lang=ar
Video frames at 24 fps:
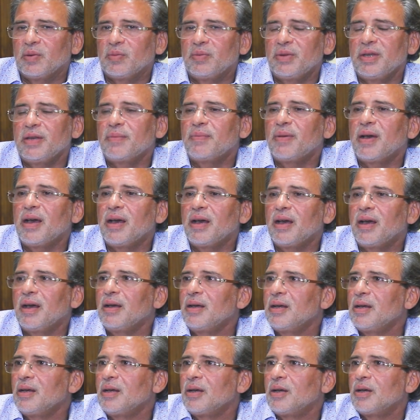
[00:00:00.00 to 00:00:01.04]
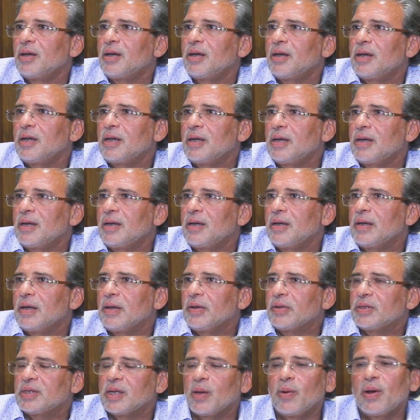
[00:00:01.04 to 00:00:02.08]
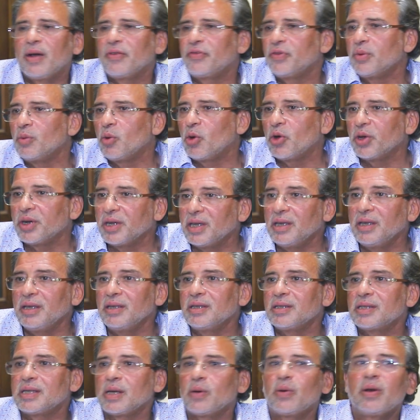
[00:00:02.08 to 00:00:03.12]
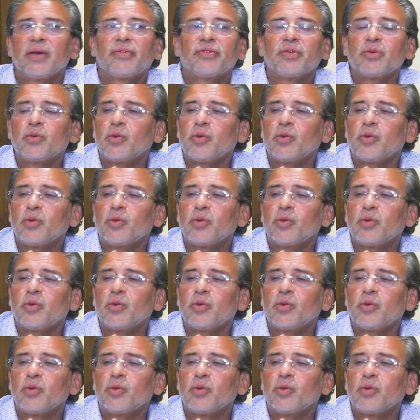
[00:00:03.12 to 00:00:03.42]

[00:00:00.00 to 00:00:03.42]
بيبقى آه، سواء في مخرجين سواء في